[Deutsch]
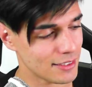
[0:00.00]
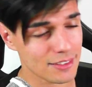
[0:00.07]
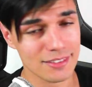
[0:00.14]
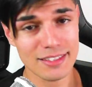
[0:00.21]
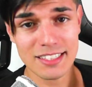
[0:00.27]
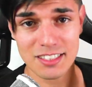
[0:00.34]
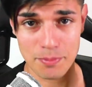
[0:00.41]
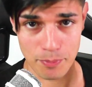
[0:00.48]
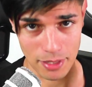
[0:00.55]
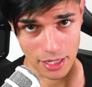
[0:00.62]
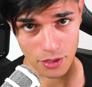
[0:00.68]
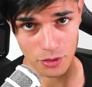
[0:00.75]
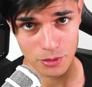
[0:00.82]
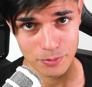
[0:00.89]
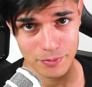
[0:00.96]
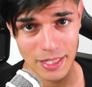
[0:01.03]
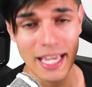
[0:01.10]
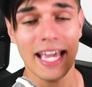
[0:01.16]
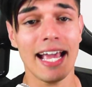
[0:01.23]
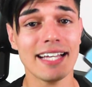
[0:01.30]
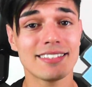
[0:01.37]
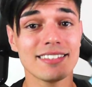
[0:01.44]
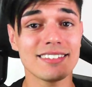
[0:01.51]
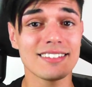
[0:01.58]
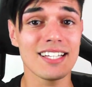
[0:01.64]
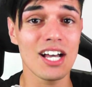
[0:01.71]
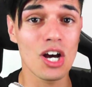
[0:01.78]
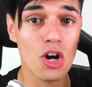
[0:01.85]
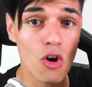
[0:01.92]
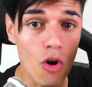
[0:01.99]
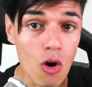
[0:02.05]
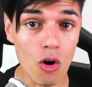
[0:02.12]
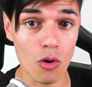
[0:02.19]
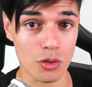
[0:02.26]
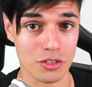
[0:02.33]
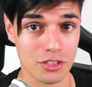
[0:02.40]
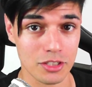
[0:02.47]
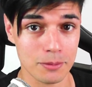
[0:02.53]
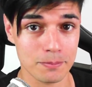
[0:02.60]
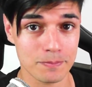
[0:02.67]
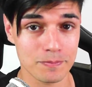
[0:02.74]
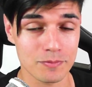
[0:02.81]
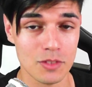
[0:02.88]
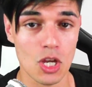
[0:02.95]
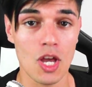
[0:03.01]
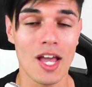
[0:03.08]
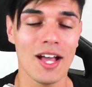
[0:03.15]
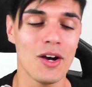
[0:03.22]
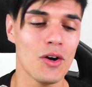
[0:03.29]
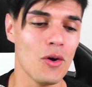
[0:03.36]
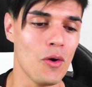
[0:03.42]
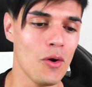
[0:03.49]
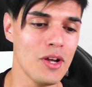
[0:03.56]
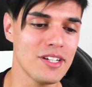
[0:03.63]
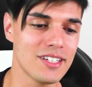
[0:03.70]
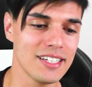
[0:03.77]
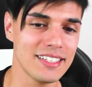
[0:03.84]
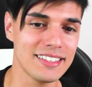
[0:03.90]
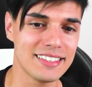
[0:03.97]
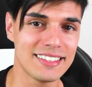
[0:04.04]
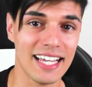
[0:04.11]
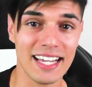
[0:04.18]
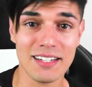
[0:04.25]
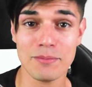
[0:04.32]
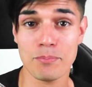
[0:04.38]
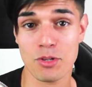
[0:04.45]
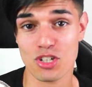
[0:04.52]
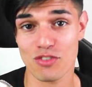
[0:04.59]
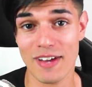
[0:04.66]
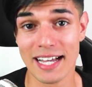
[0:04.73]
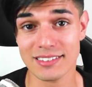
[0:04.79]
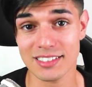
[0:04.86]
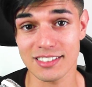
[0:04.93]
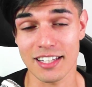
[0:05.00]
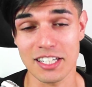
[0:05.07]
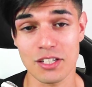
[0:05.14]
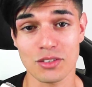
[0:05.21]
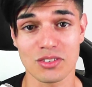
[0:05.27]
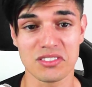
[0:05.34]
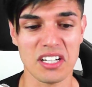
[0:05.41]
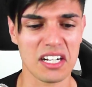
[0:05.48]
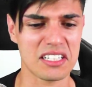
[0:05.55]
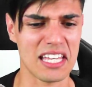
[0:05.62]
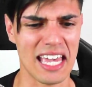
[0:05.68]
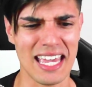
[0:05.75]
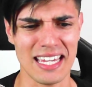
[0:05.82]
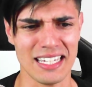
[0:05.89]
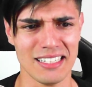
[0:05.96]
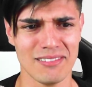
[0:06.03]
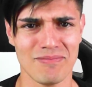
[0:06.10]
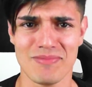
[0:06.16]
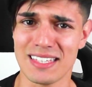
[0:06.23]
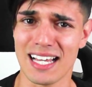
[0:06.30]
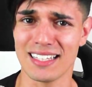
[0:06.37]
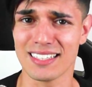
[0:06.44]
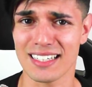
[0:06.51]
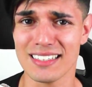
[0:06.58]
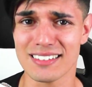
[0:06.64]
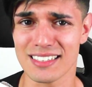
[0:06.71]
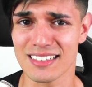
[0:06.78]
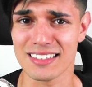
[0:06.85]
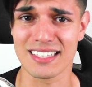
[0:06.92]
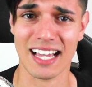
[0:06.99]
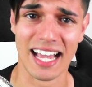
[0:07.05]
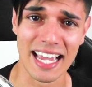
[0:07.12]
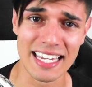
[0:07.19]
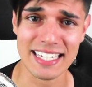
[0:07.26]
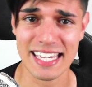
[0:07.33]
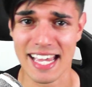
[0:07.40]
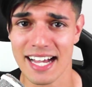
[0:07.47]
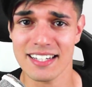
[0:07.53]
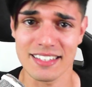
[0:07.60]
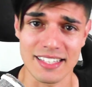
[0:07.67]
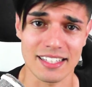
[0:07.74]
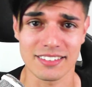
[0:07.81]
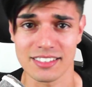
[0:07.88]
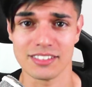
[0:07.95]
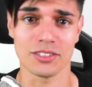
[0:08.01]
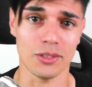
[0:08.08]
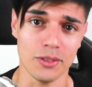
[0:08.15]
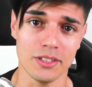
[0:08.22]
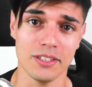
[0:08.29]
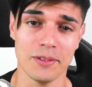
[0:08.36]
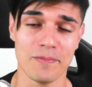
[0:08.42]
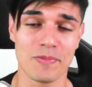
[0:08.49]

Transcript: ist nicht blau, es ist rot. Und äh, dann beschwert sich Thaddeus und sagt, hey, da drin sind drei Kerne der Zitrone.